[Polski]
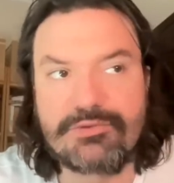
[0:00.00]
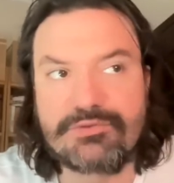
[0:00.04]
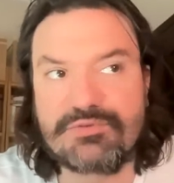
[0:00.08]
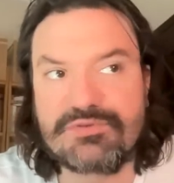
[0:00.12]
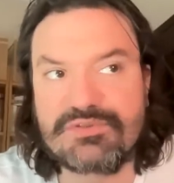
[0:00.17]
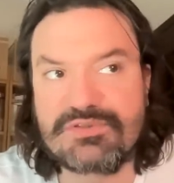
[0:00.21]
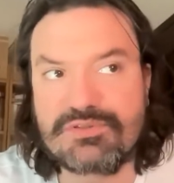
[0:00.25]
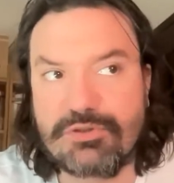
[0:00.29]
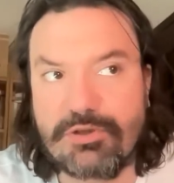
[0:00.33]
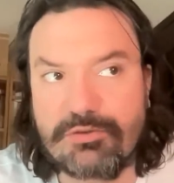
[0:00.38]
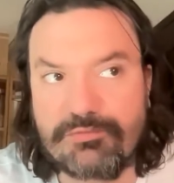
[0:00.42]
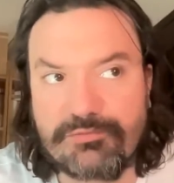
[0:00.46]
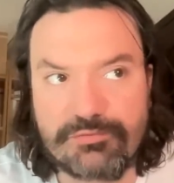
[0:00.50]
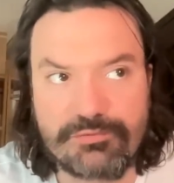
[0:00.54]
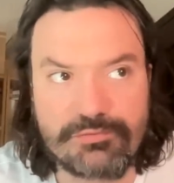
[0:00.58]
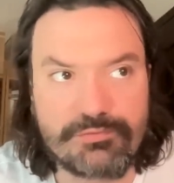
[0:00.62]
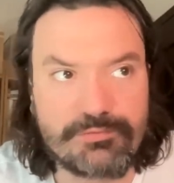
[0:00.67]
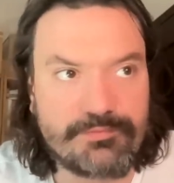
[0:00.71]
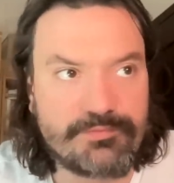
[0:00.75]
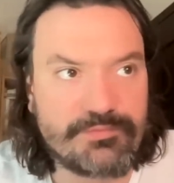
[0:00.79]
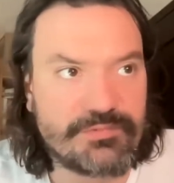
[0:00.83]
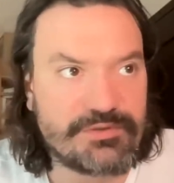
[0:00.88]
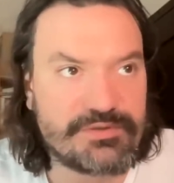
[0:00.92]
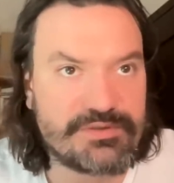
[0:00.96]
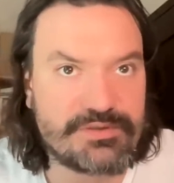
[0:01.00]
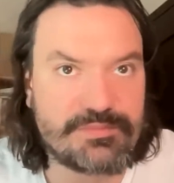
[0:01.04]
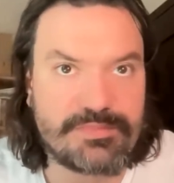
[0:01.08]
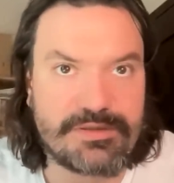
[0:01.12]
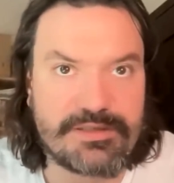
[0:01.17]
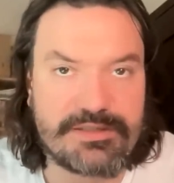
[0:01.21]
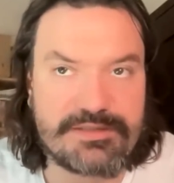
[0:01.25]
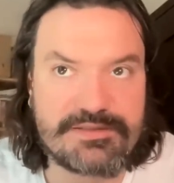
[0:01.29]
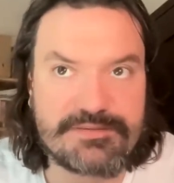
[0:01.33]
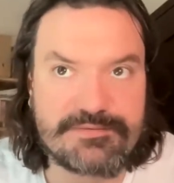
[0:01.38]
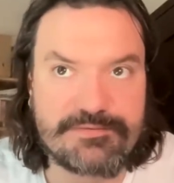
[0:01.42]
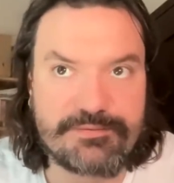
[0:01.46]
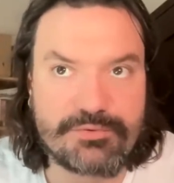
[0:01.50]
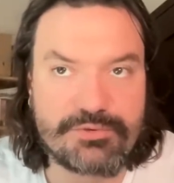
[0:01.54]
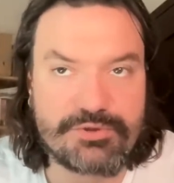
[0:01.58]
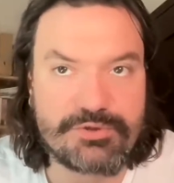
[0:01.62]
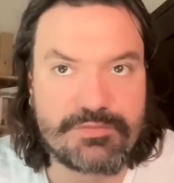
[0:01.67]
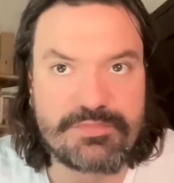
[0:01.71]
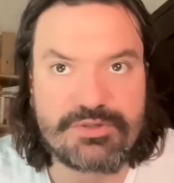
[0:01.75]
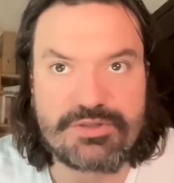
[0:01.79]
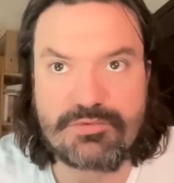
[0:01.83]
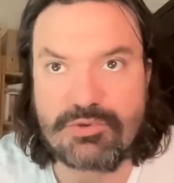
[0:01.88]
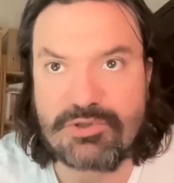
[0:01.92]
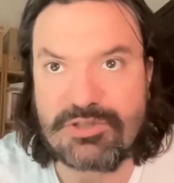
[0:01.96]
Tu znowu, drodzy Państwo,
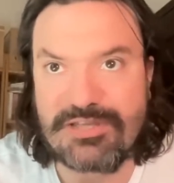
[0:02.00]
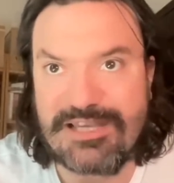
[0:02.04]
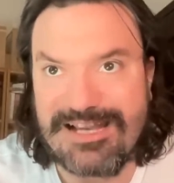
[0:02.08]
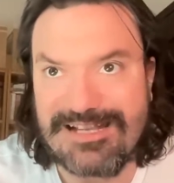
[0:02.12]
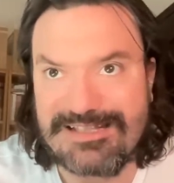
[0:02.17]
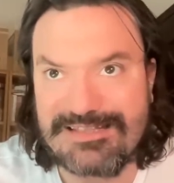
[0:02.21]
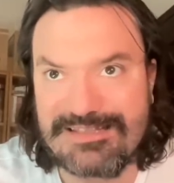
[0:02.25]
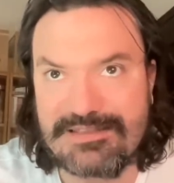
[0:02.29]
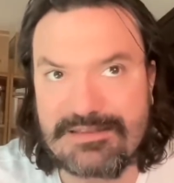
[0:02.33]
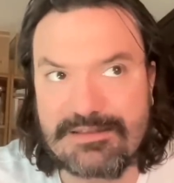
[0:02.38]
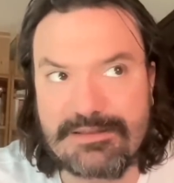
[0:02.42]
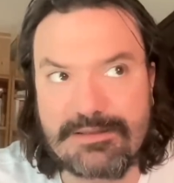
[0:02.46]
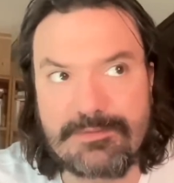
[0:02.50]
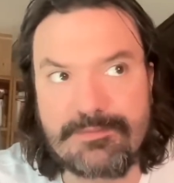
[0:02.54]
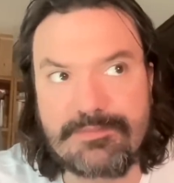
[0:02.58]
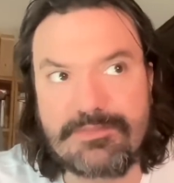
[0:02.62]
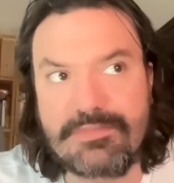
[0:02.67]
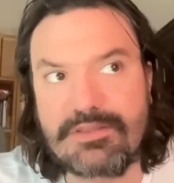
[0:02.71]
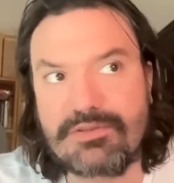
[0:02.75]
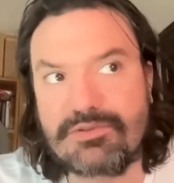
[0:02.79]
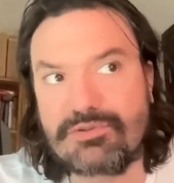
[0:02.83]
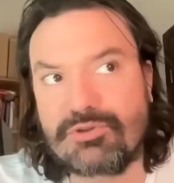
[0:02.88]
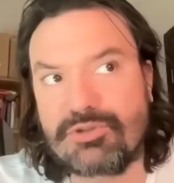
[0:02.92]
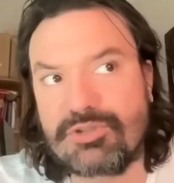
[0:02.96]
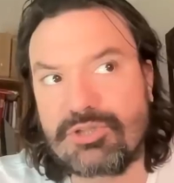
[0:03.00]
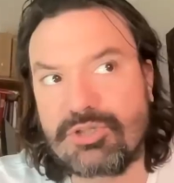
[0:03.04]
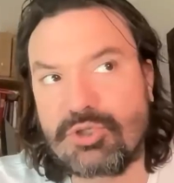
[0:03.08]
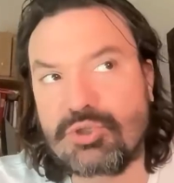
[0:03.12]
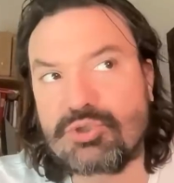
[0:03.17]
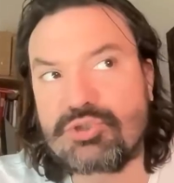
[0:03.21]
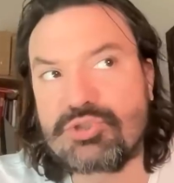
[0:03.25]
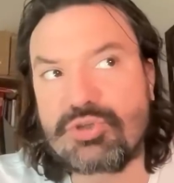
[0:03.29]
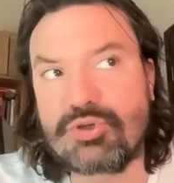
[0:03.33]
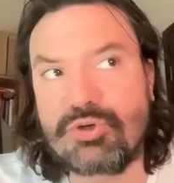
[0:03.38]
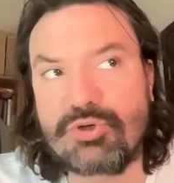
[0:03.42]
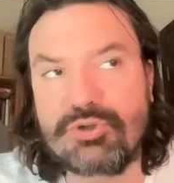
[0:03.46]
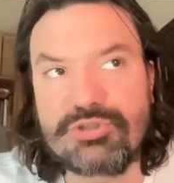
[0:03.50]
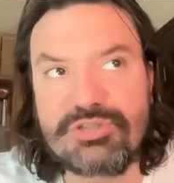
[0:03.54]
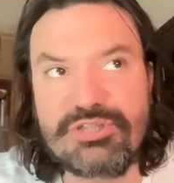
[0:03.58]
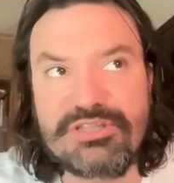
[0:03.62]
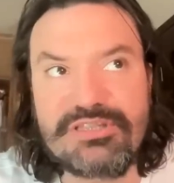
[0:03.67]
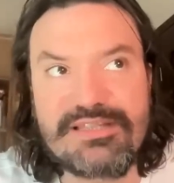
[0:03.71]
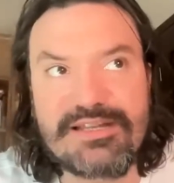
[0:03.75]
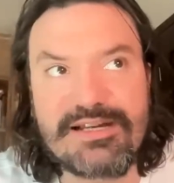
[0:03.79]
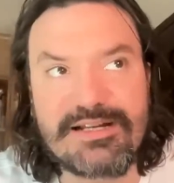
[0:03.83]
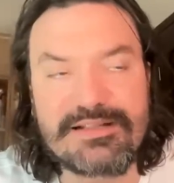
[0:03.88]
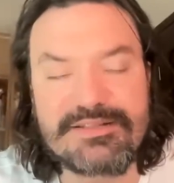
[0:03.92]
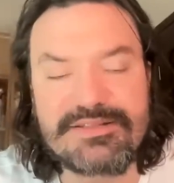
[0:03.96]
żeby było jasne, to nie chodzi o
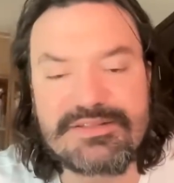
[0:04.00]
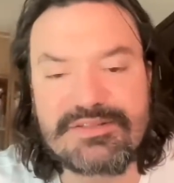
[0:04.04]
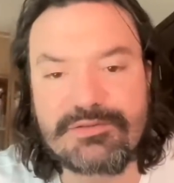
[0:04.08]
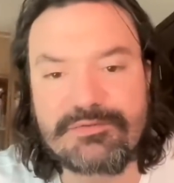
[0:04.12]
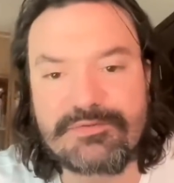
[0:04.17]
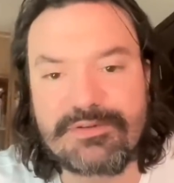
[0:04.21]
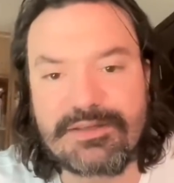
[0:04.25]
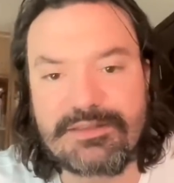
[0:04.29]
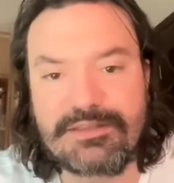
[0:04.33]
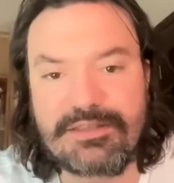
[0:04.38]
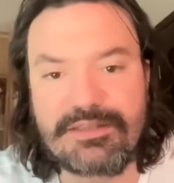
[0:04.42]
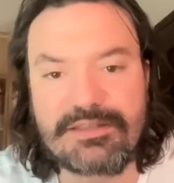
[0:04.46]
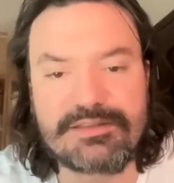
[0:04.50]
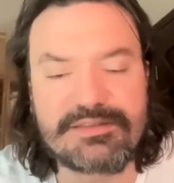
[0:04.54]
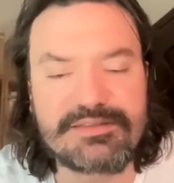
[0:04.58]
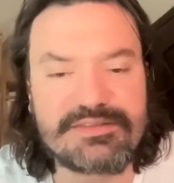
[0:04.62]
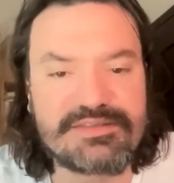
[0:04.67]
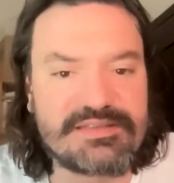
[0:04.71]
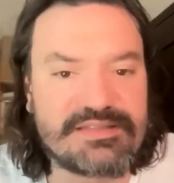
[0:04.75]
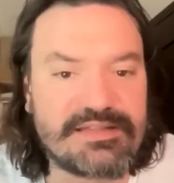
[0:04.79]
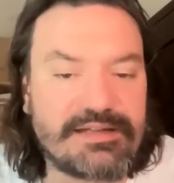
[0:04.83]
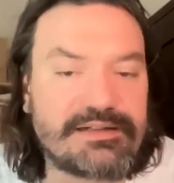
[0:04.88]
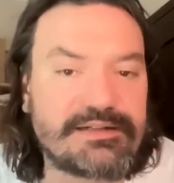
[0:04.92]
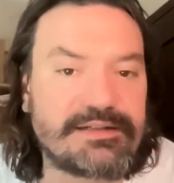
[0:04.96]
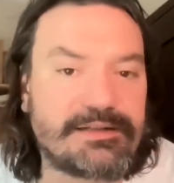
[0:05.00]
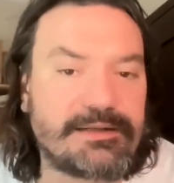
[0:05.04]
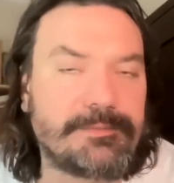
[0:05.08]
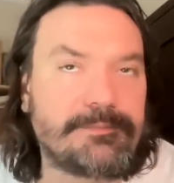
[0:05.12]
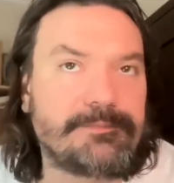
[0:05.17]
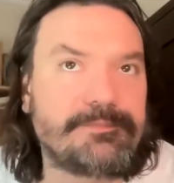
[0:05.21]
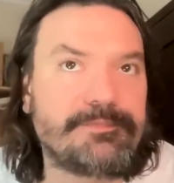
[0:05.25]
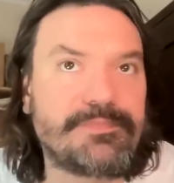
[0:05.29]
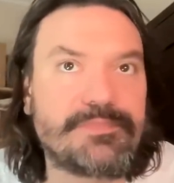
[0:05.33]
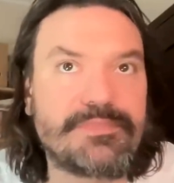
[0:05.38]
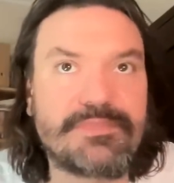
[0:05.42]
idealizowanie cara,